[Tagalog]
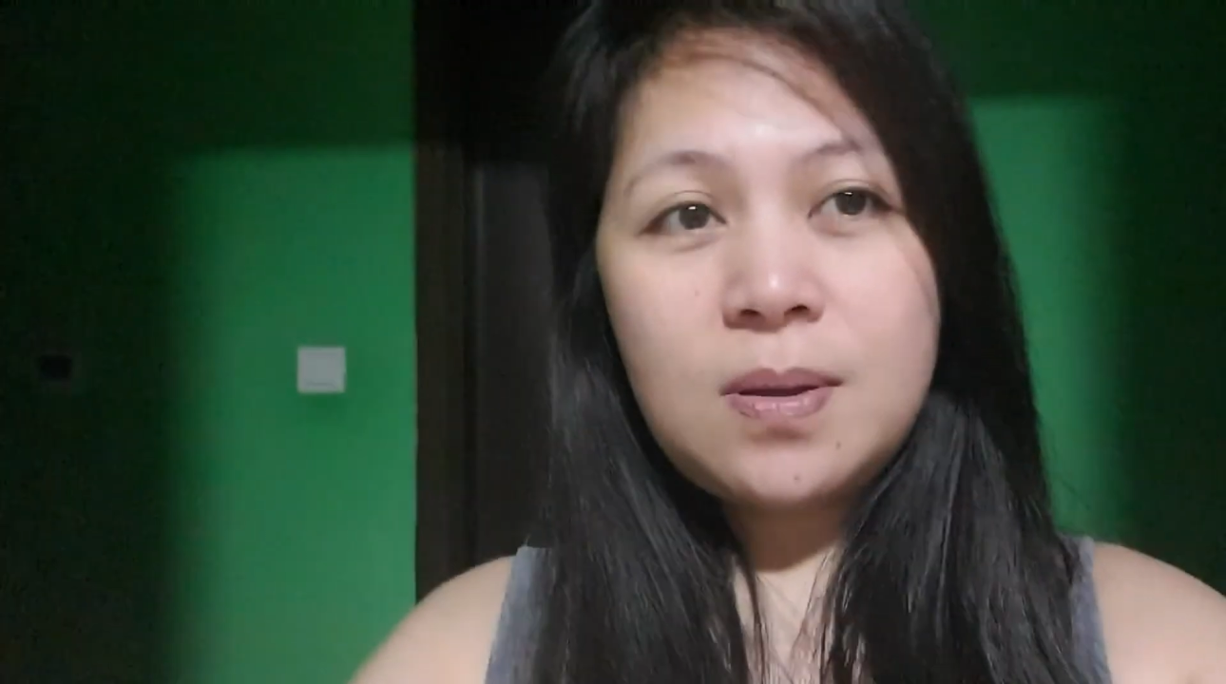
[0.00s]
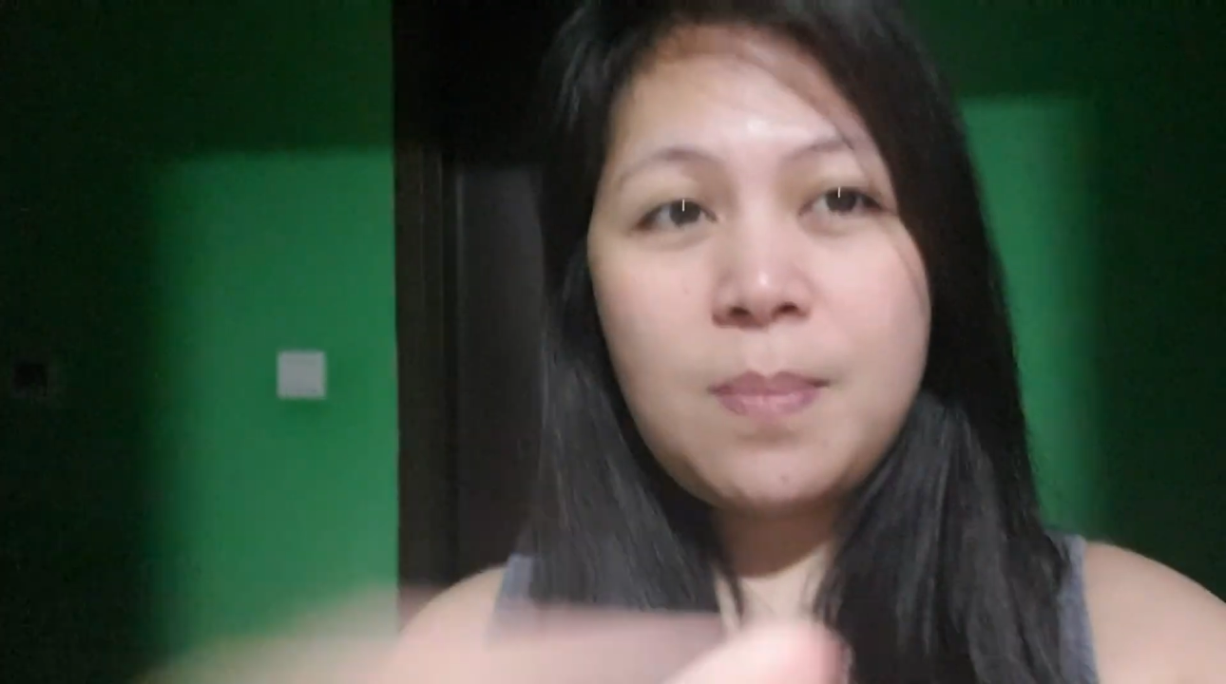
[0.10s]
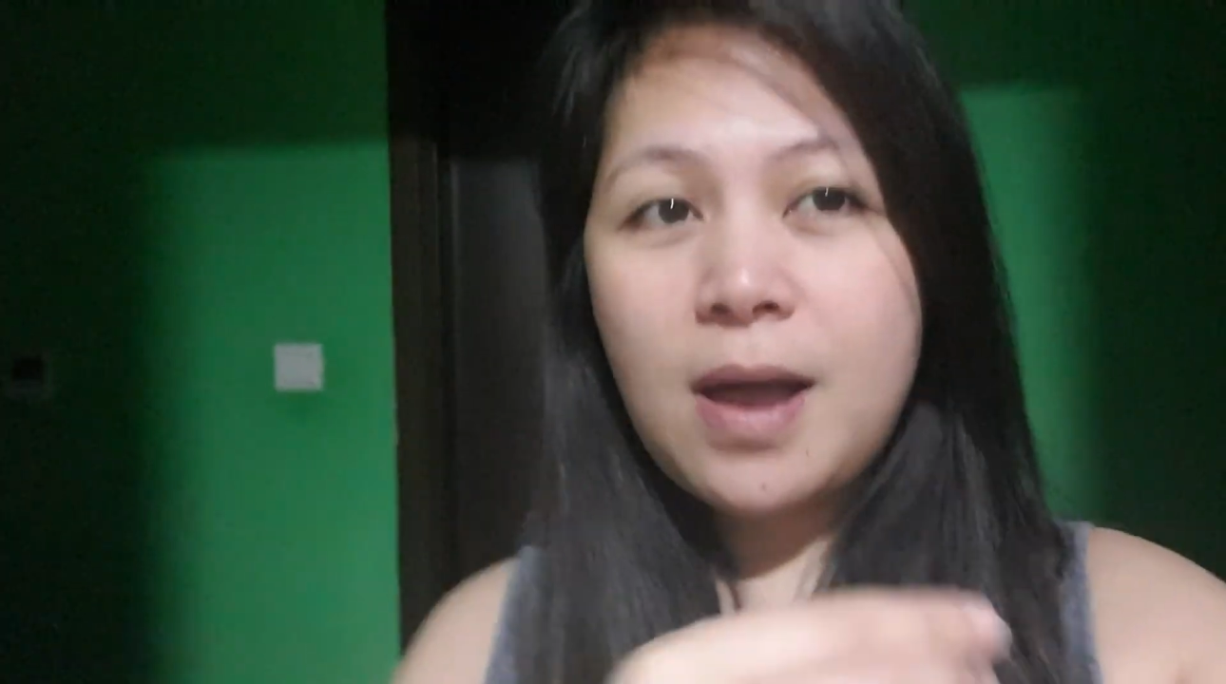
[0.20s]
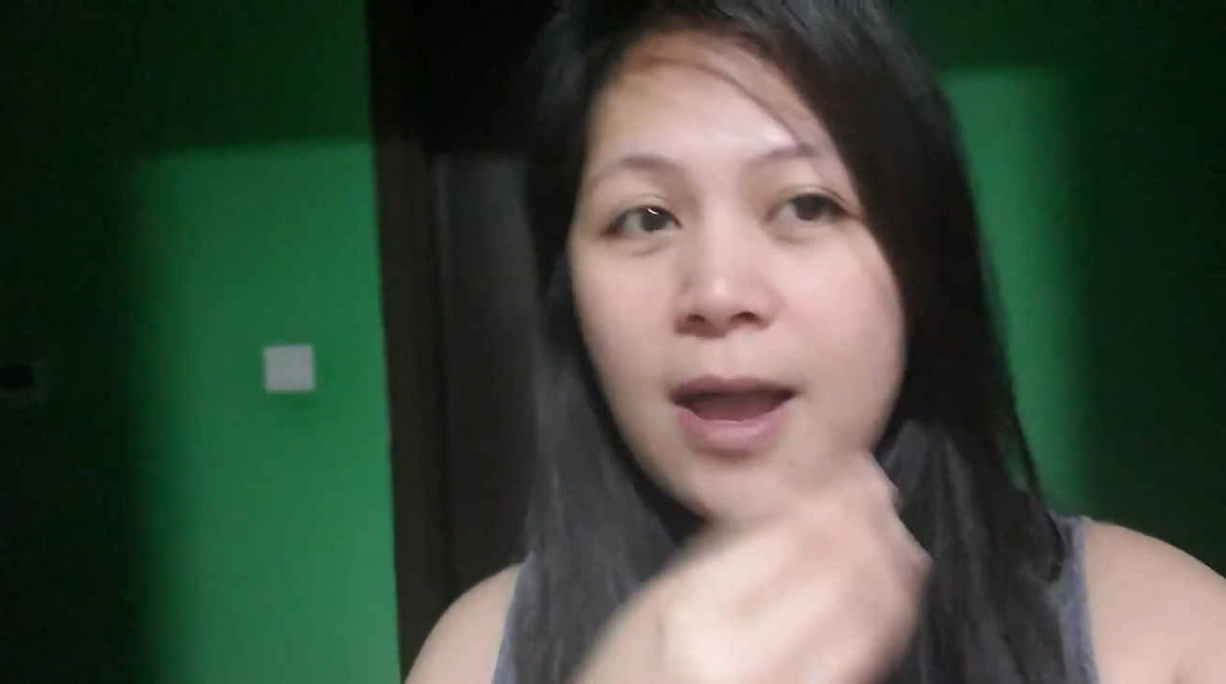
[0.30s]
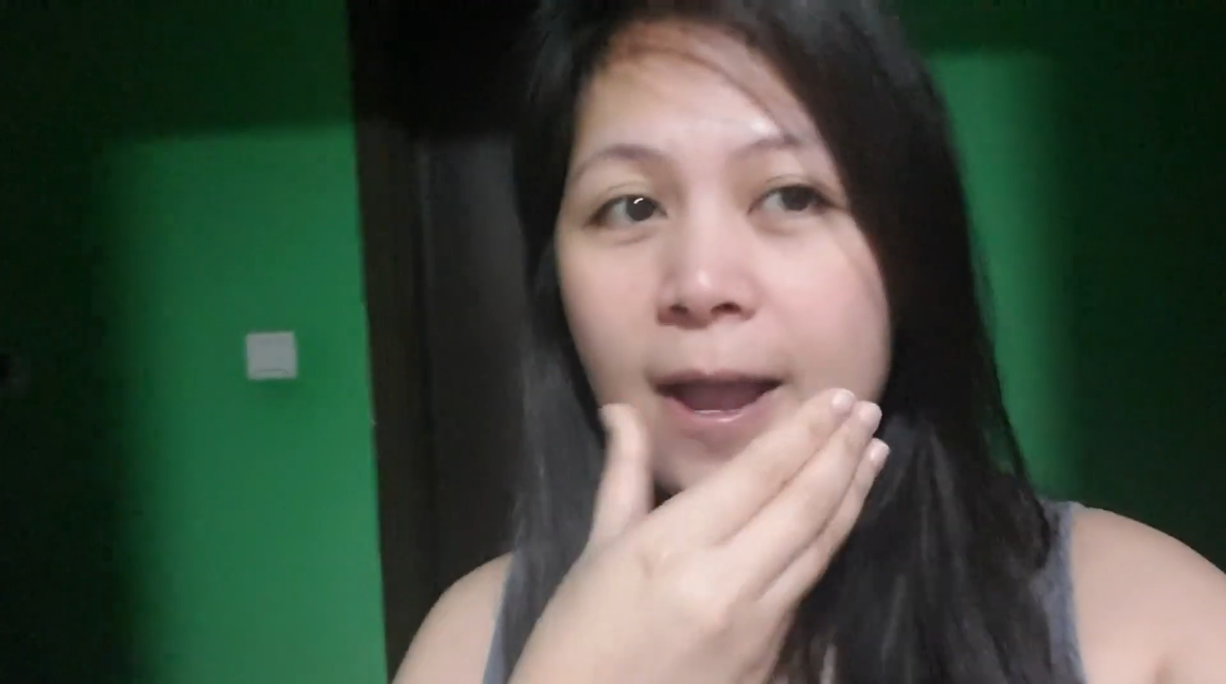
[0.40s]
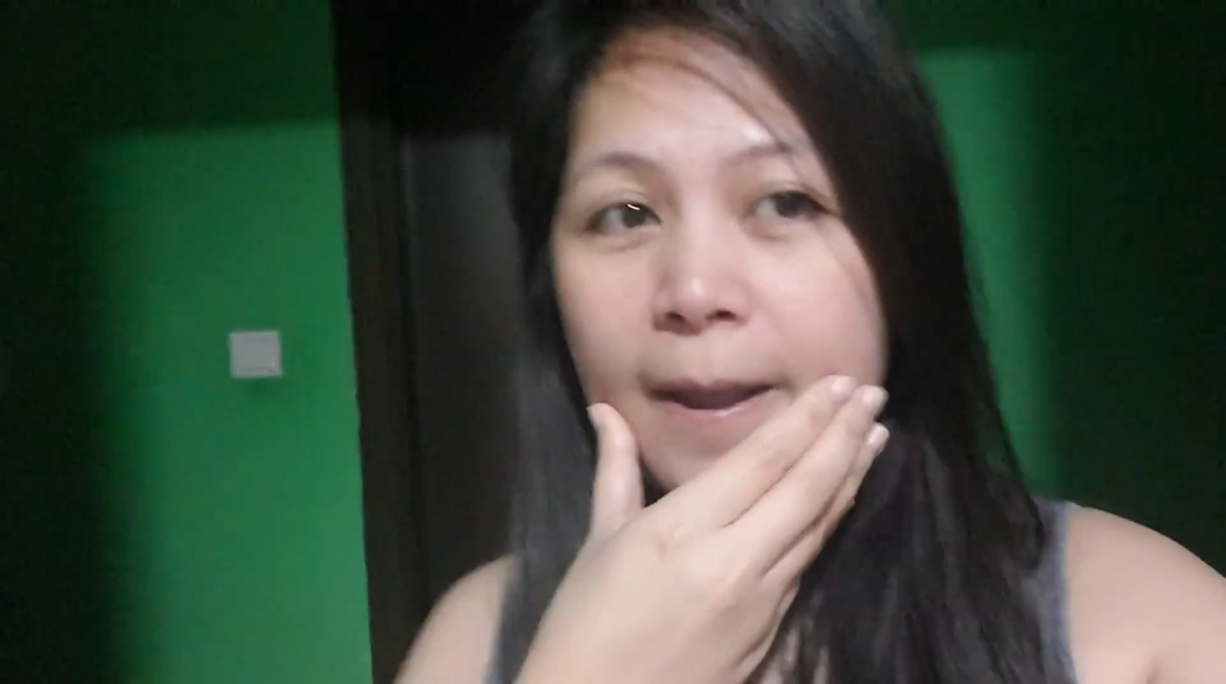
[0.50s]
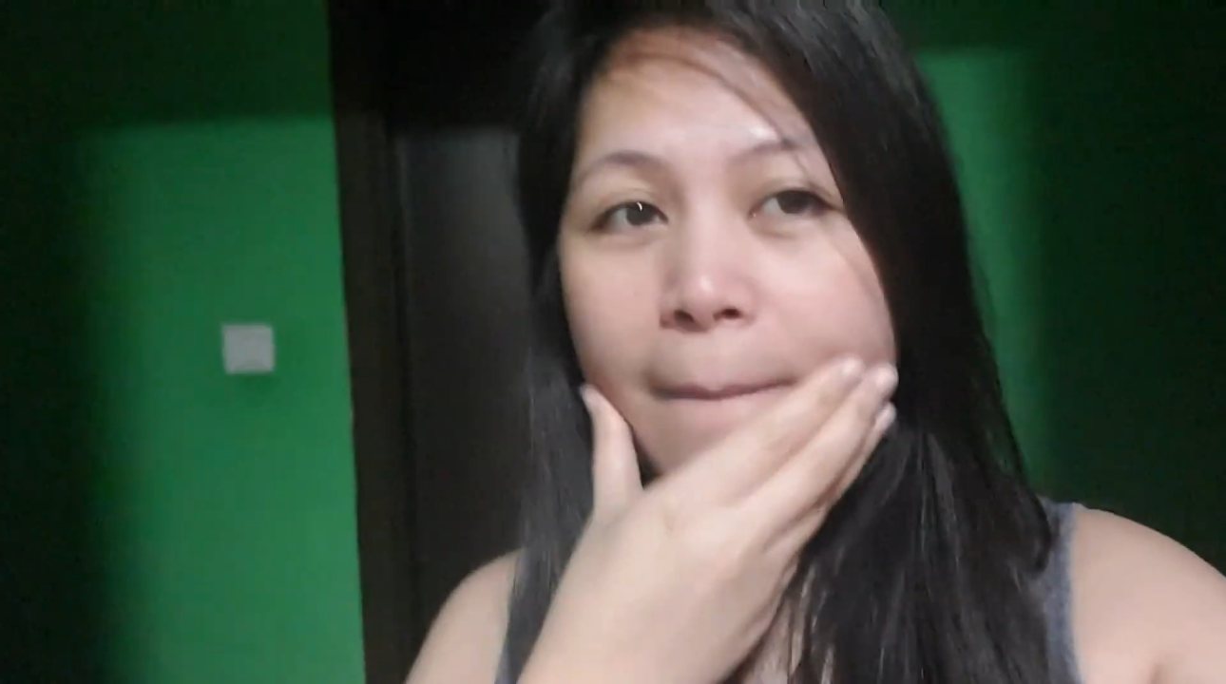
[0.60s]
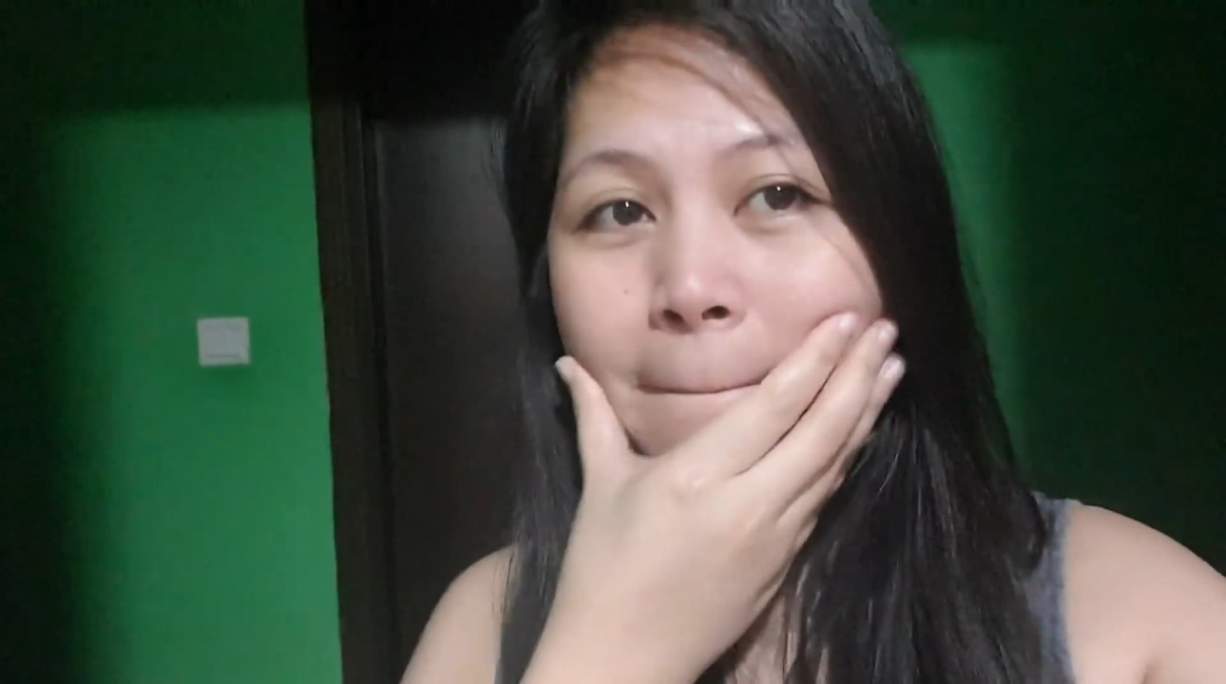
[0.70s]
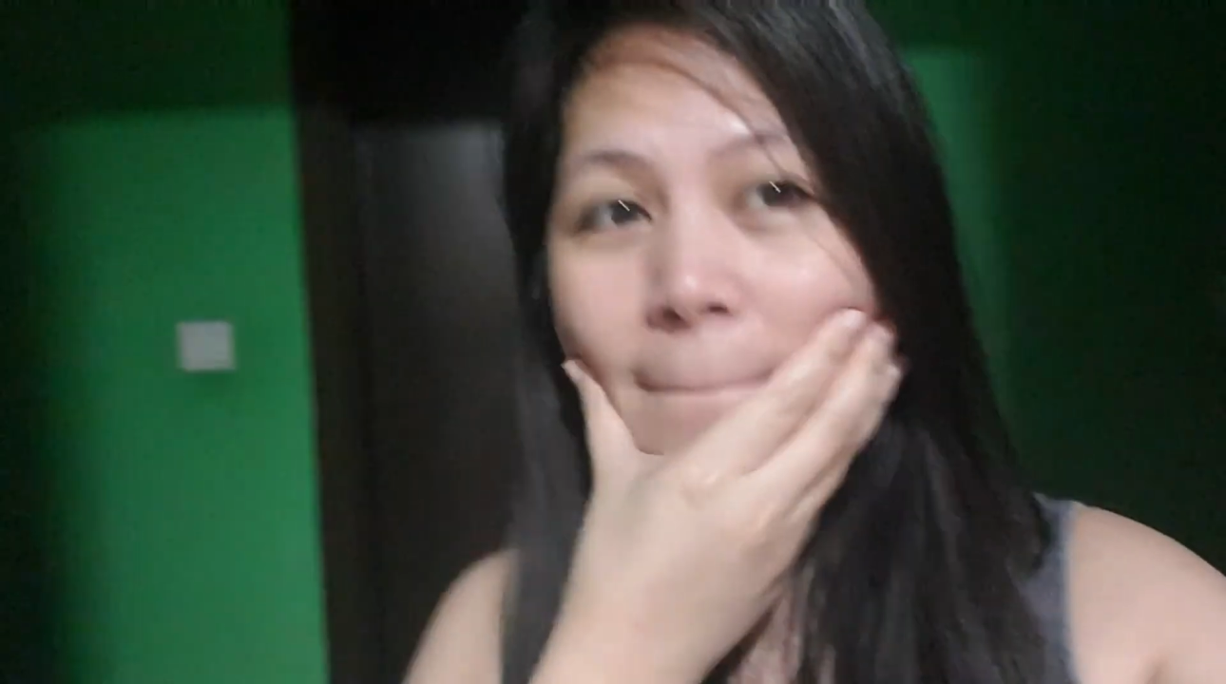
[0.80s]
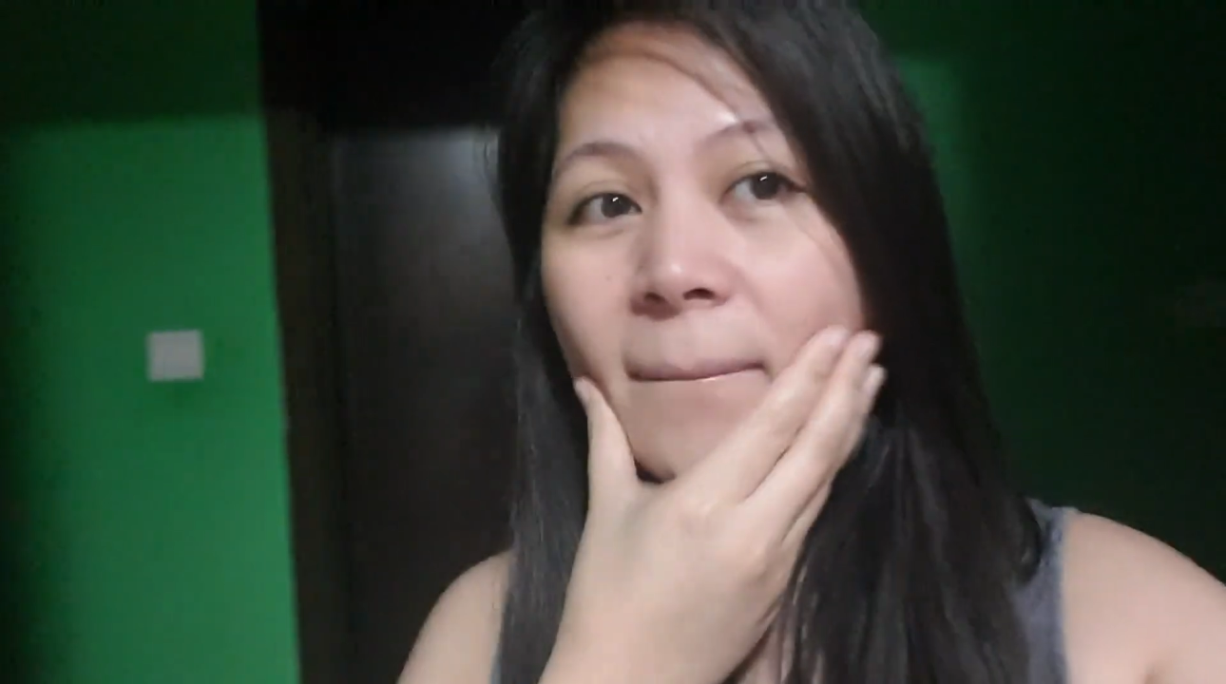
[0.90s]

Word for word: sa bahay.